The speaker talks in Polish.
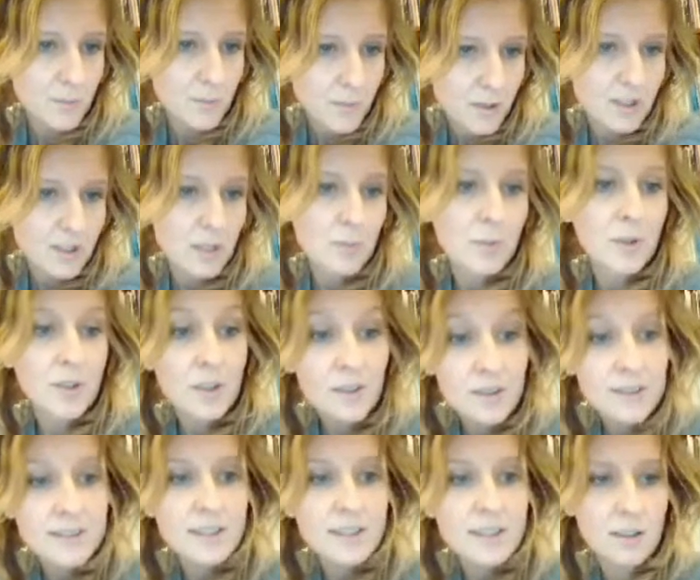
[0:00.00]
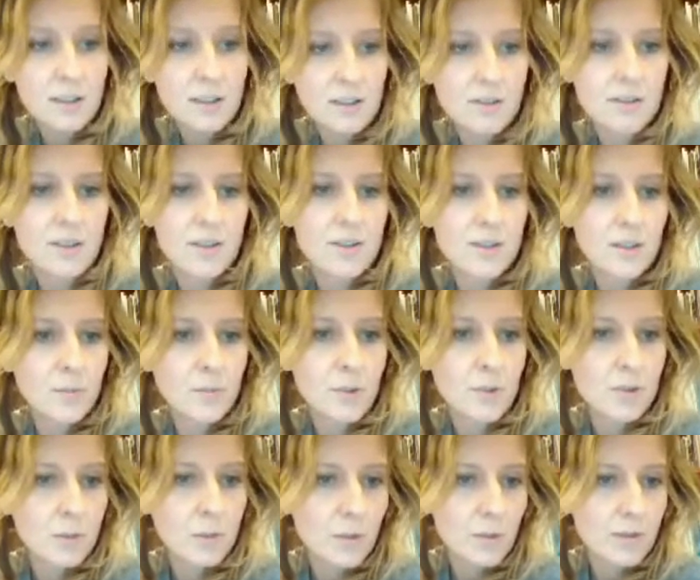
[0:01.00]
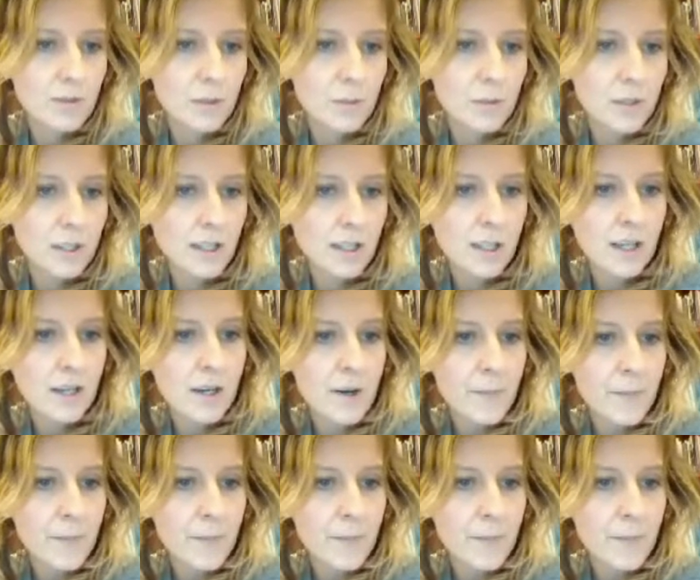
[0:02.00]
śmieszne pieniądze, to też sobie o tym powiemy.